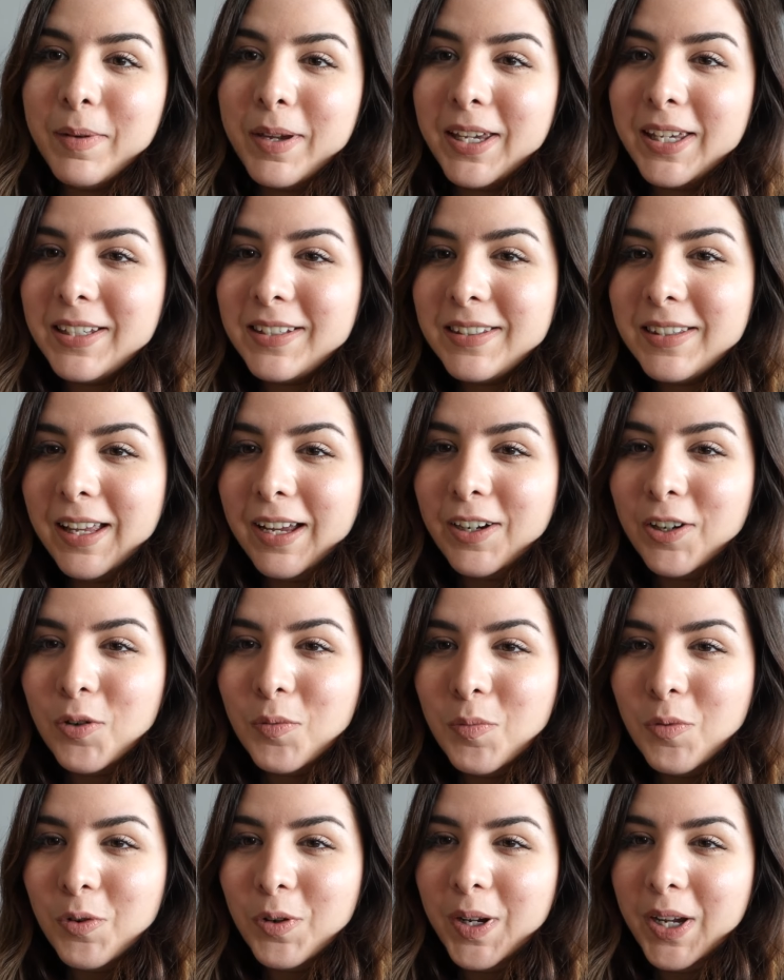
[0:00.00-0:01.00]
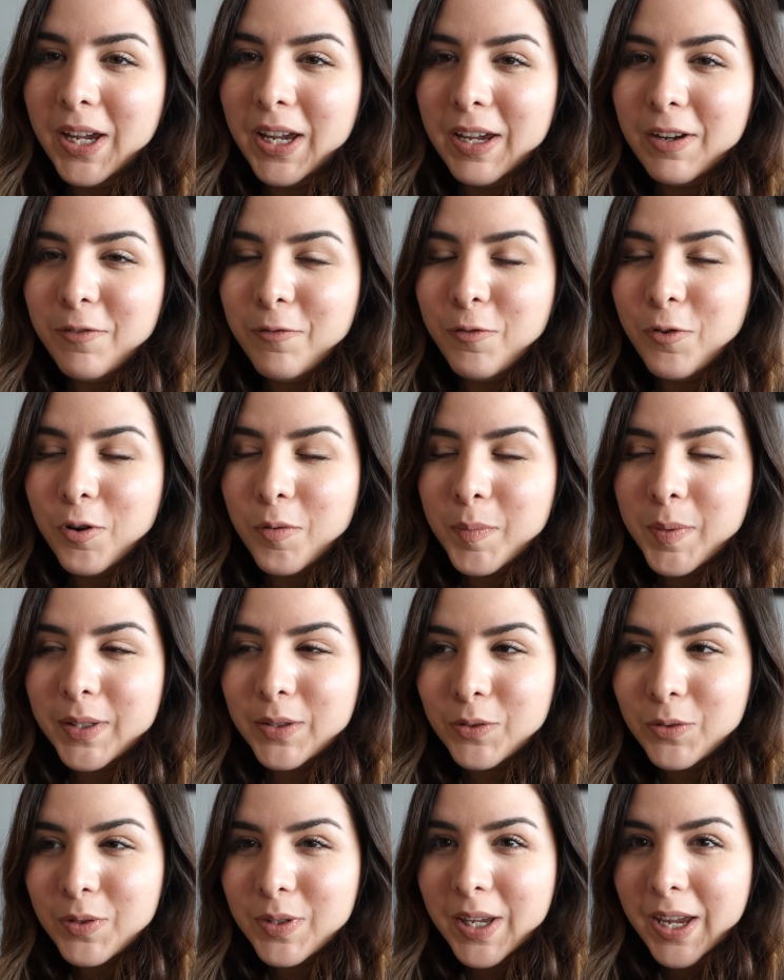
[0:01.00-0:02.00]
ve que está como que
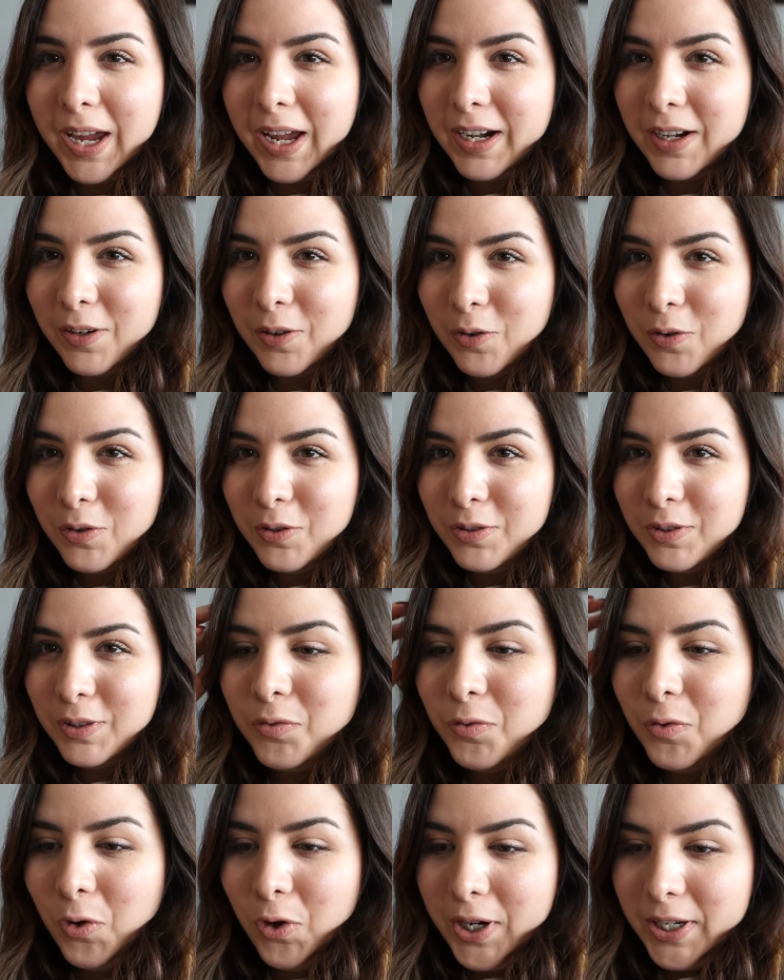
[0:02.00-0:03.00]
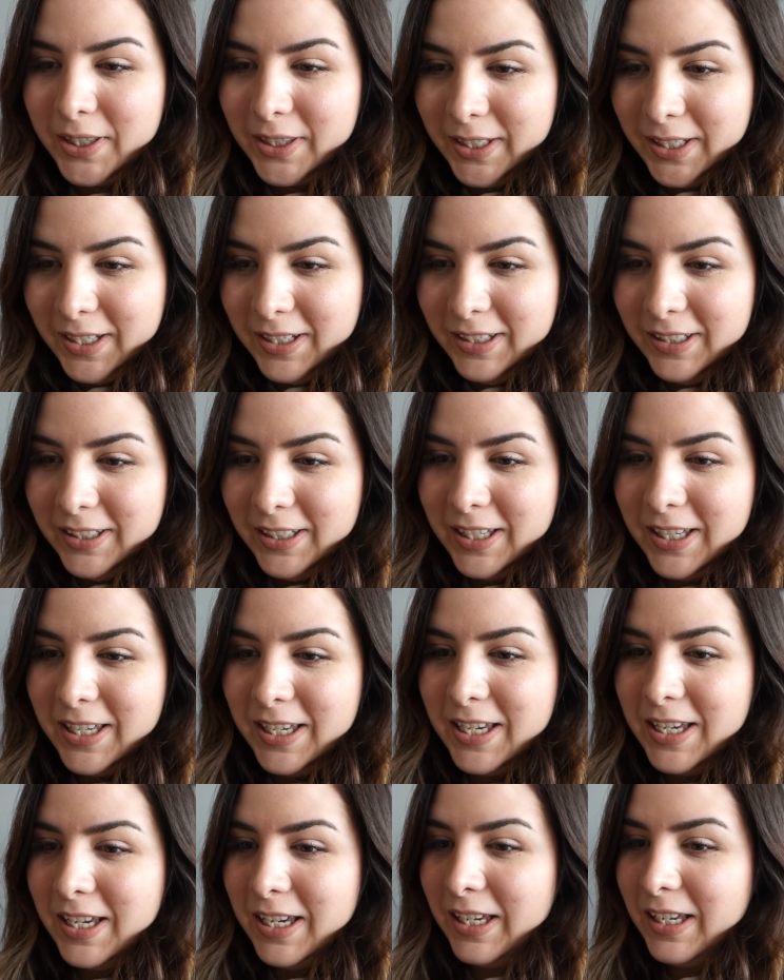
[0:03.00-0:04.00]
formándose algo fuerte
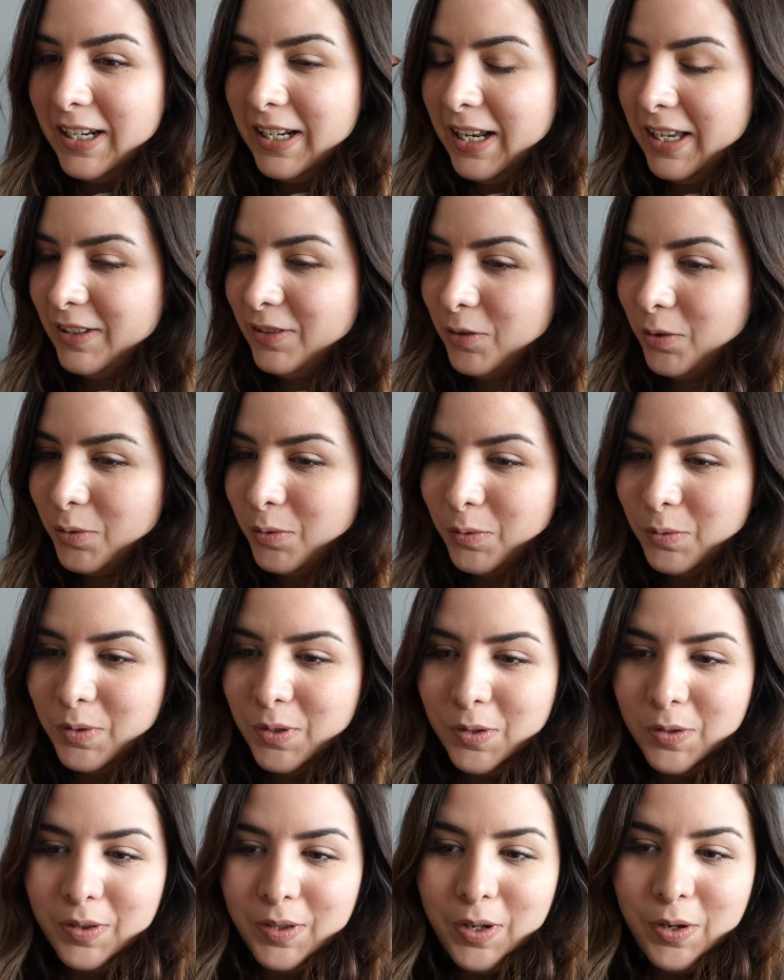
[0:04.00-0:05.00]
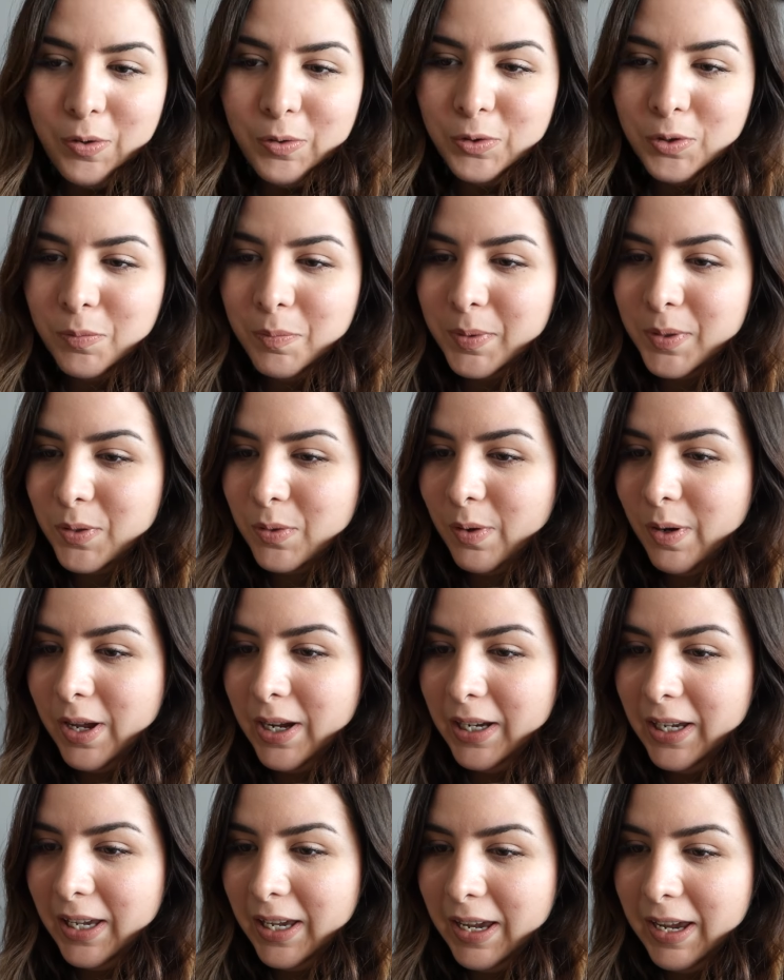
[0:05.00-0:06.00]
y la introducción de otro
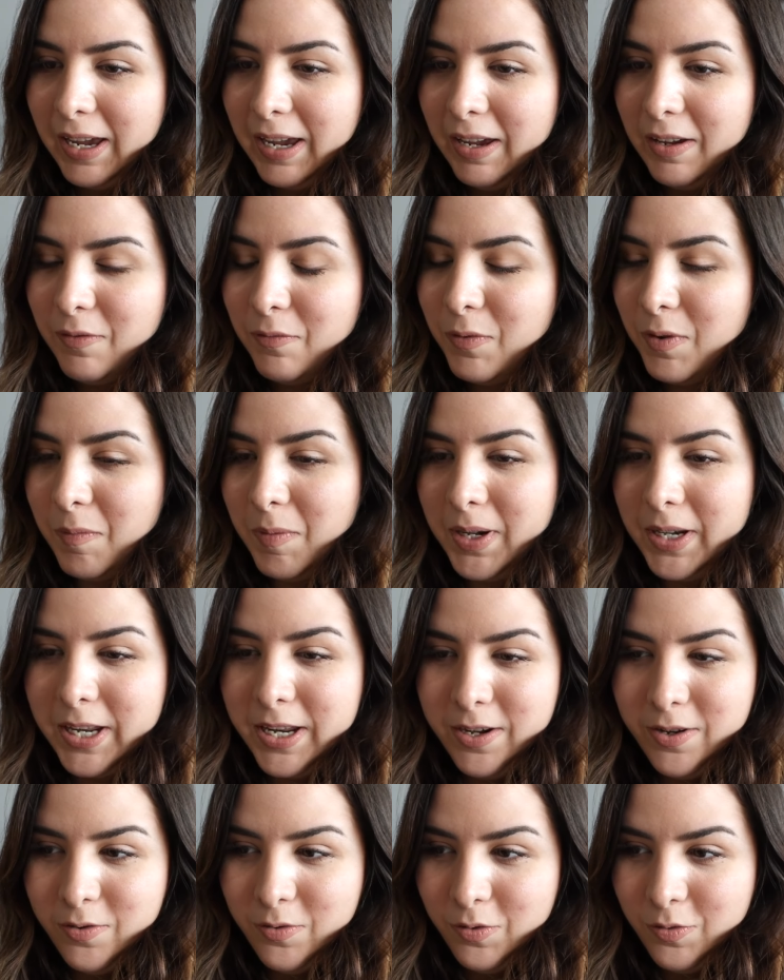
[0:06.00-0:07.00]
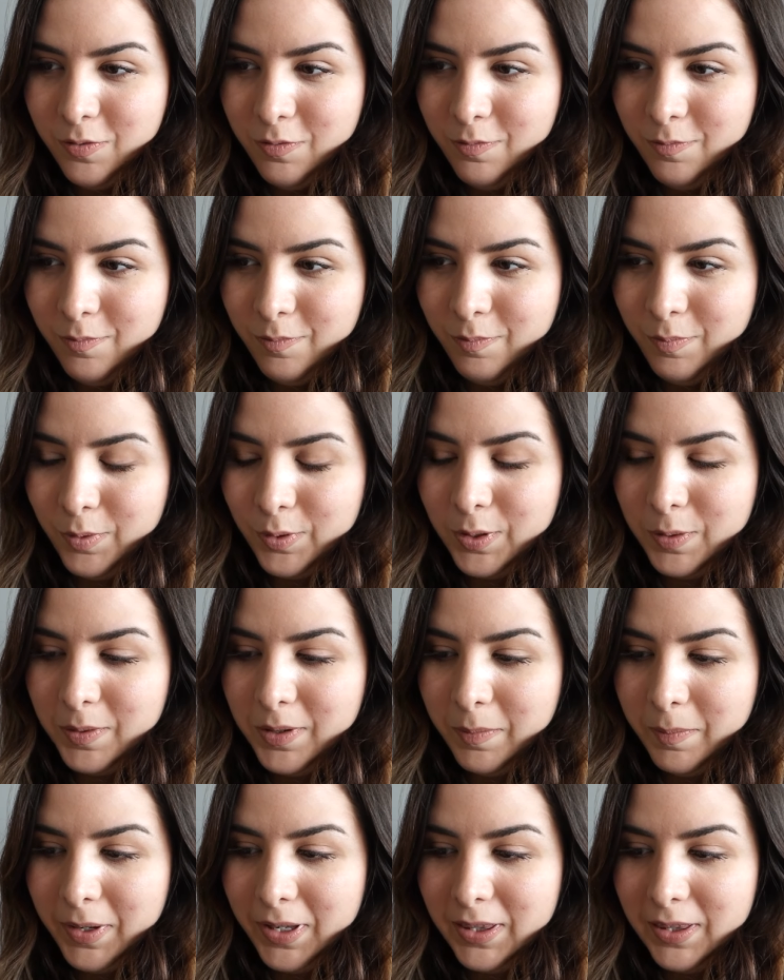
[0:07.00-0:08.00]
personaje femenino
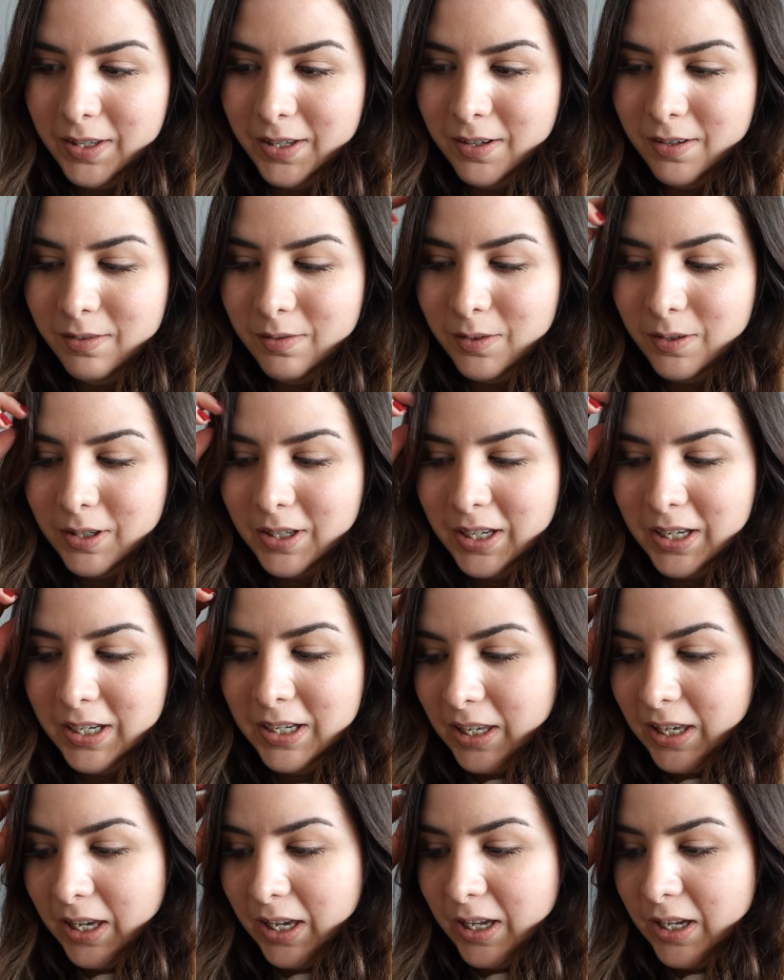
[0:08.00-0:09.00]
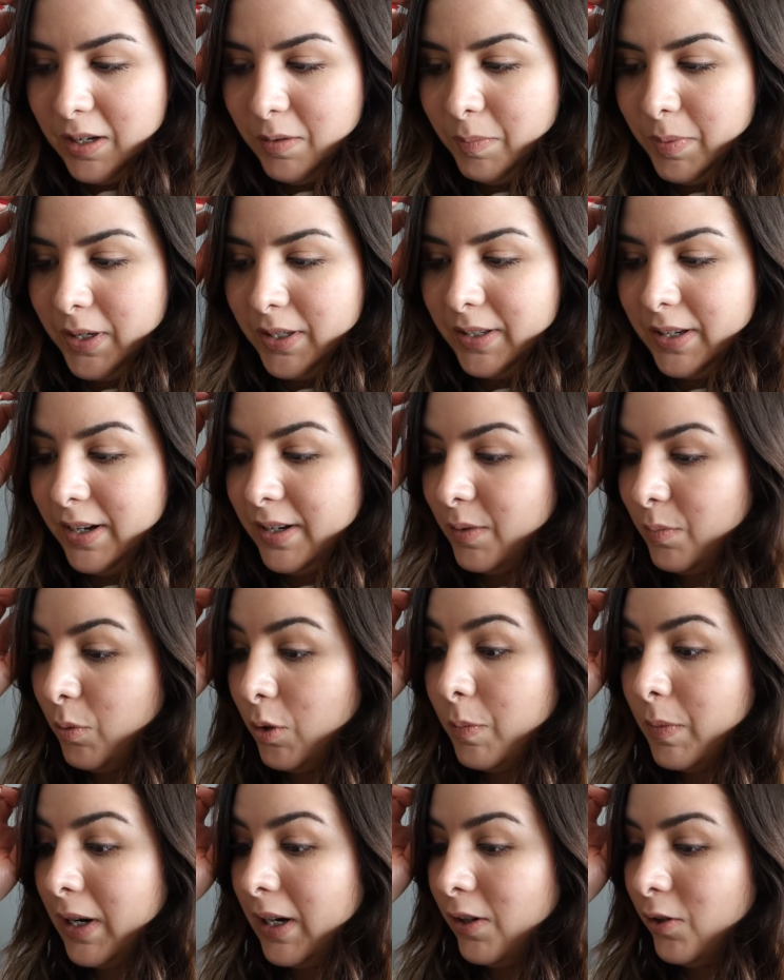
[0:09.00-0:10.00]
posiblemente, no lo sé, que al parecer es muy
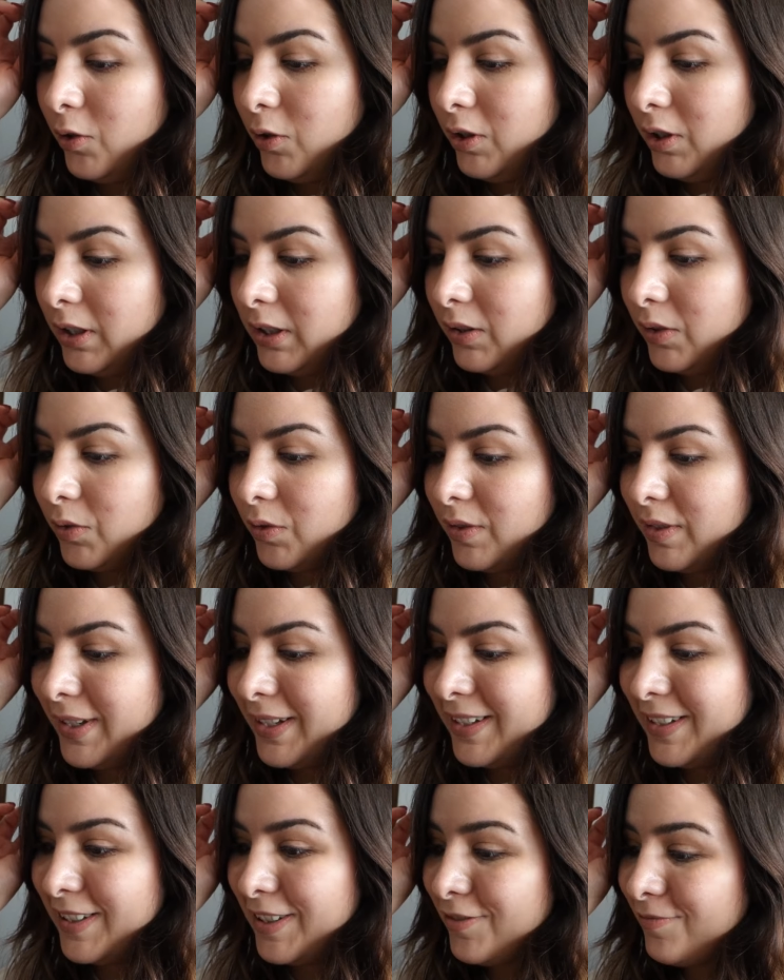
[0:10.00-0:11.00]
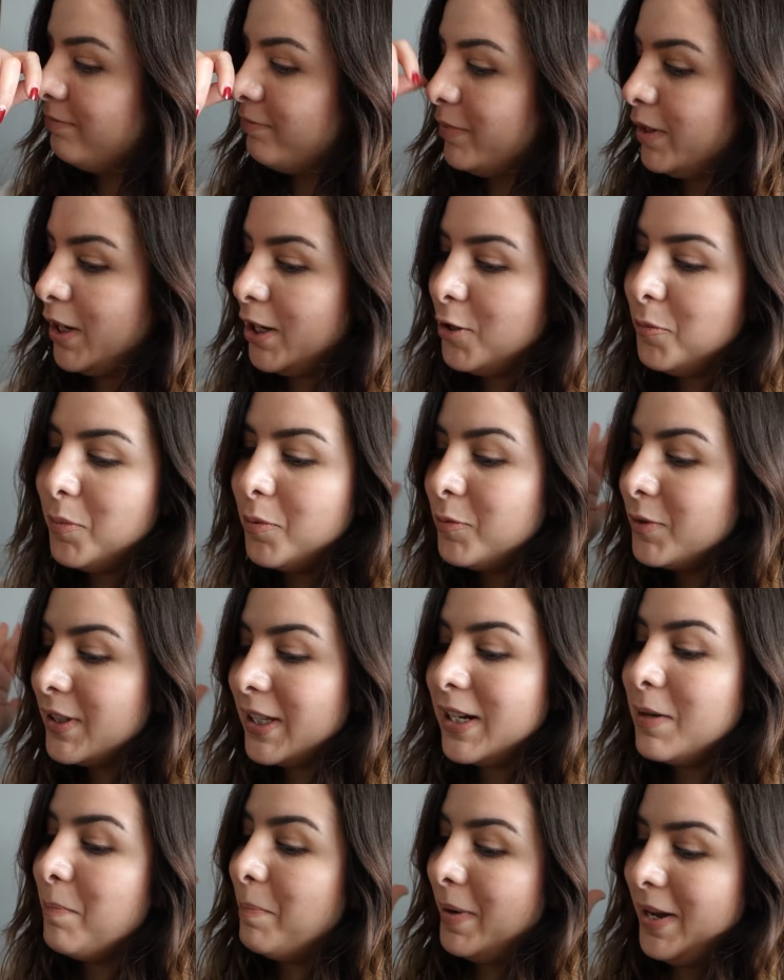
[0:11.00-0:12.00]
malo. Entonces, ¿por qué no puedo
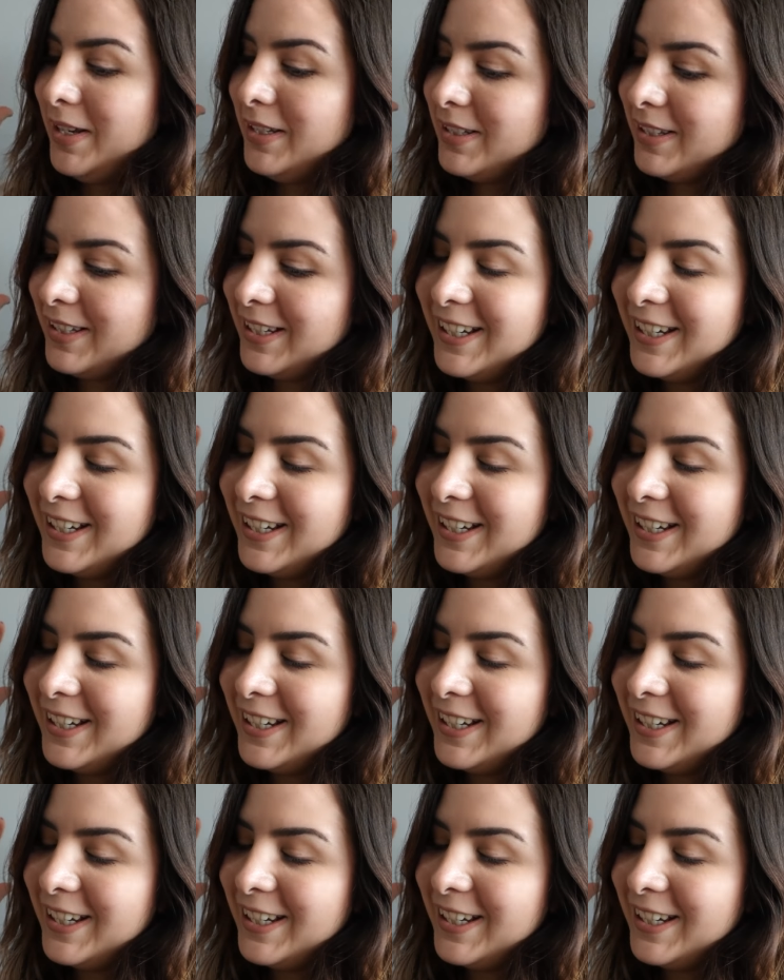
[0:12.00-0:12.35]
estar en paz?